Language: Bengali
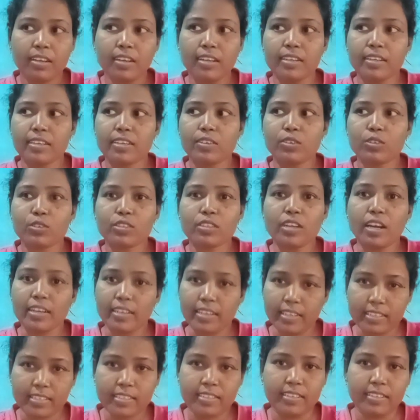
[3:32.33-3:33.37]
কালকে হচ্ছে
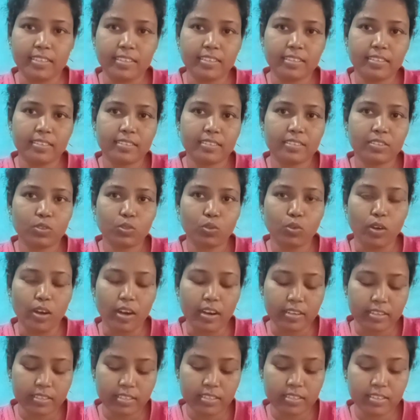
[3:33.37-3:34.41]
আঠাশ তারিখ তো
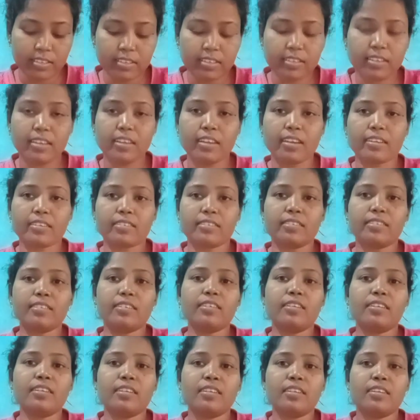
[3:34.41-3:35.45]
আঠাশ তারিখে একটা
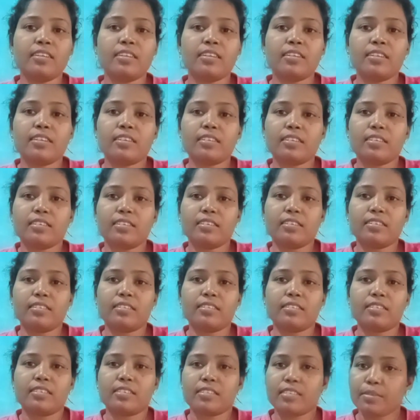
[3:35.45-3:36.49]

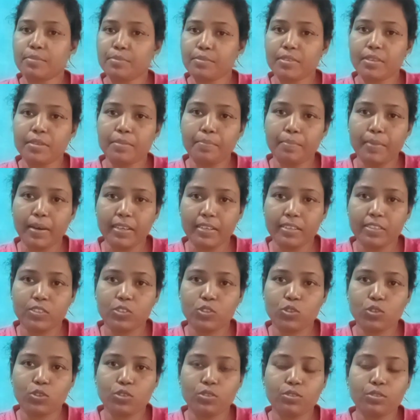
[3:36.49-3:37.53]
রিসেপশান পার্টির
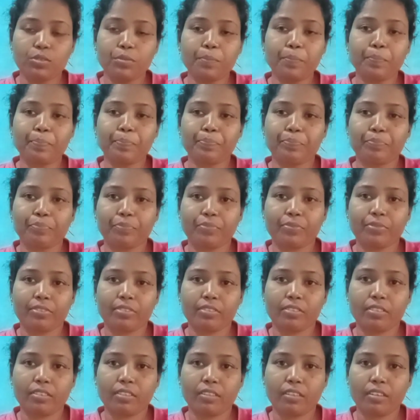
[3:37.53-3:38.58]
জন্য
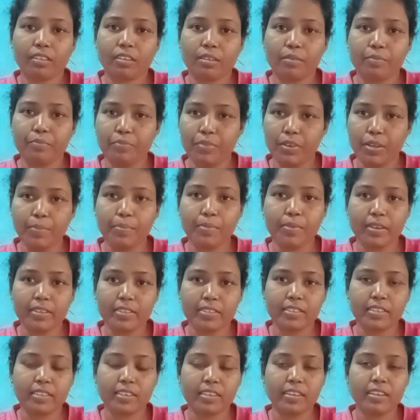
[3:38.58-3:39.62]

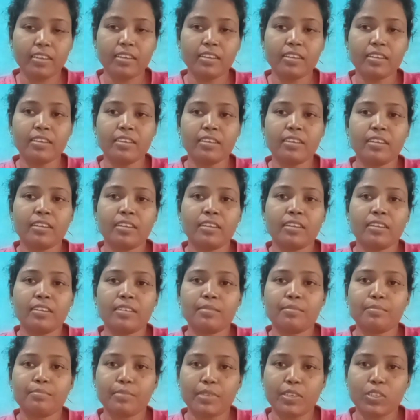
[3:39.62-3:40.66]
ফ্লিপকার্ট থেকে
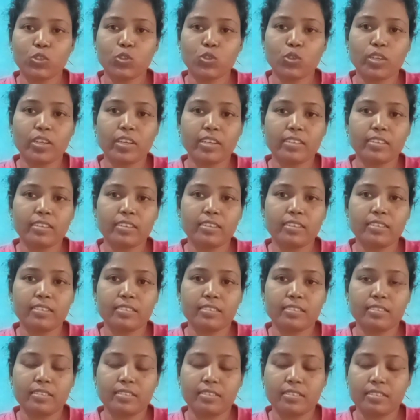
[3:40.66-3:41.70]
মেয়ের জন্য একটা
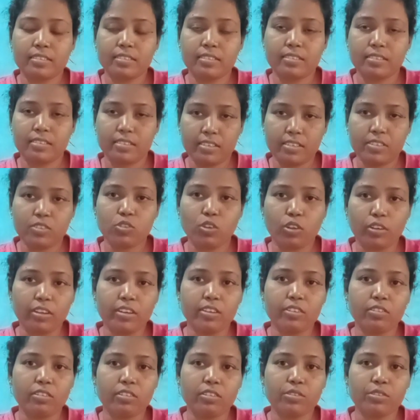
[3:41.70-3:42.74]
ড্রেস
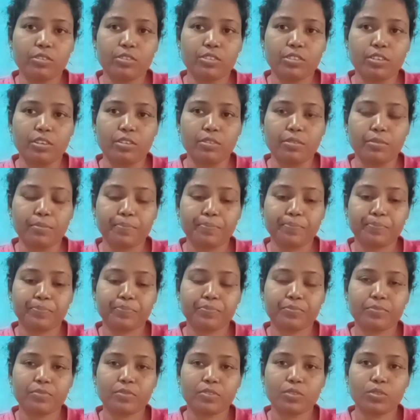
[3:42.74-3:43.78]
অর্ডার করা হয়েছিল
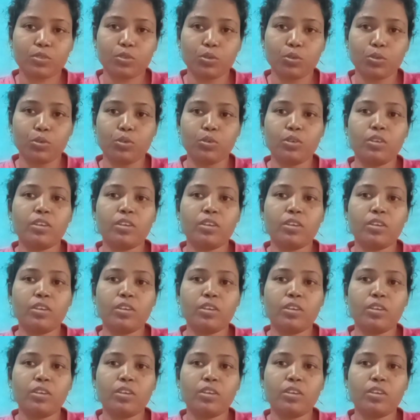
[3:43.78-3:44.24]
তো